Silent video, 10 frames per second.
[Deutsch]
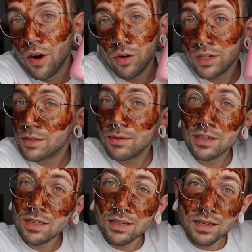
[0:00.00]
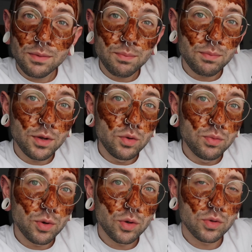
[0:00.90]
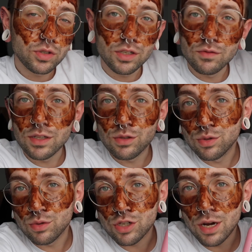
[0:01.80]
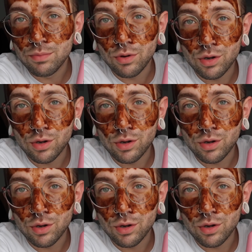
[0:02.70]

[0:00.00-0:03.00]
Holt euch mal die Bilou-Produkte und wenn es nur so Shampoo